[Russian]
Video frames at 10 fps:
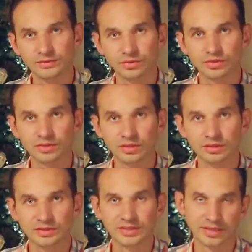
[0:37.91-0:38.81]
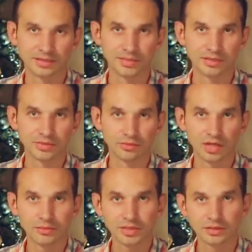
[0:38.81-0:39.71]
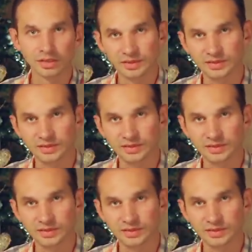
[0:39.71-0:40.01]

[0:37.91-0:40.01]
все это снято моими руками